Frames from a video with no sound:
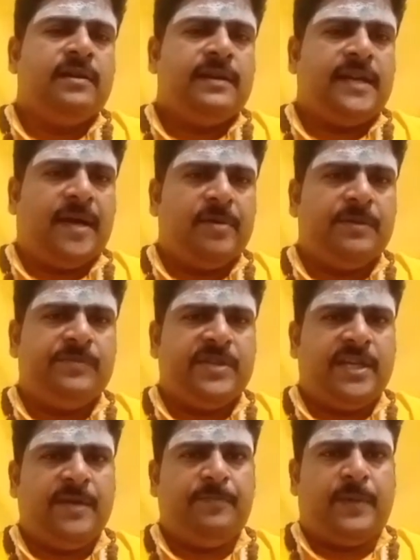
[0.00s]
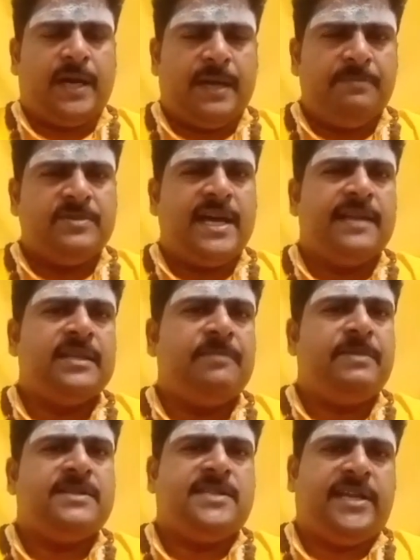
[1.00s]
நபரும் சரி பணம் சார்ந்த
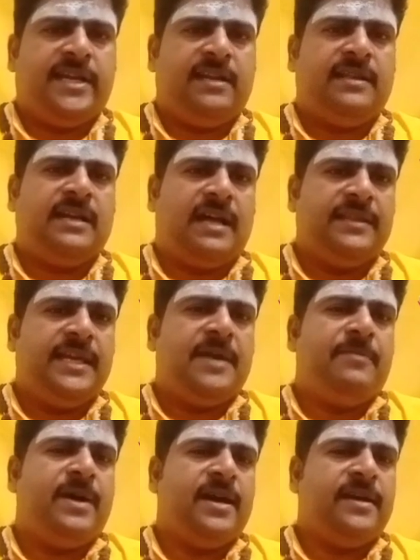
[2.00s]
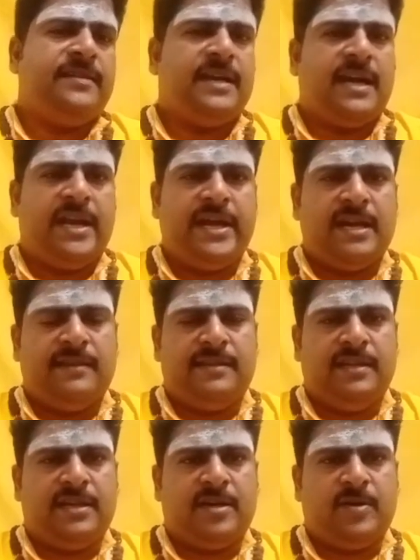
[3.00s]
பிரச்சனைகள் தான் அதிகமாக இந்த
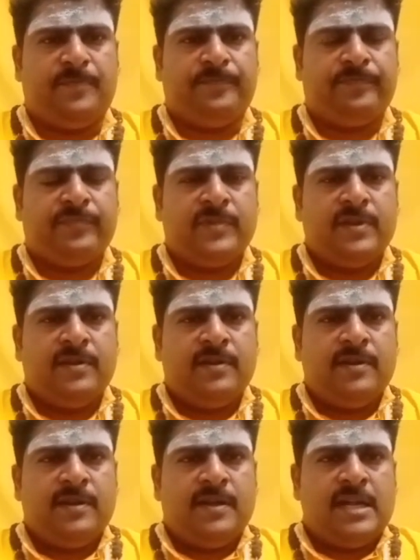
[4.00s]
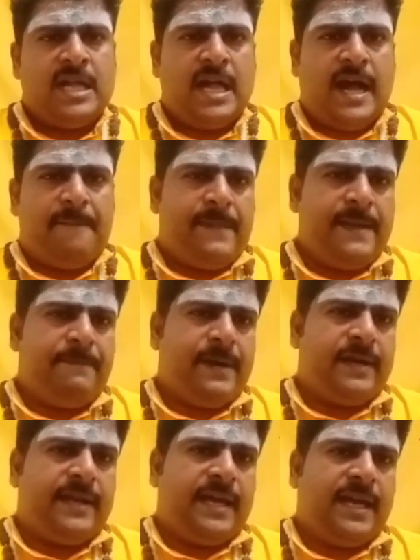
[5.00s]
கலிகாலத்தில் இருக்கும் அப்படிப்பட்ட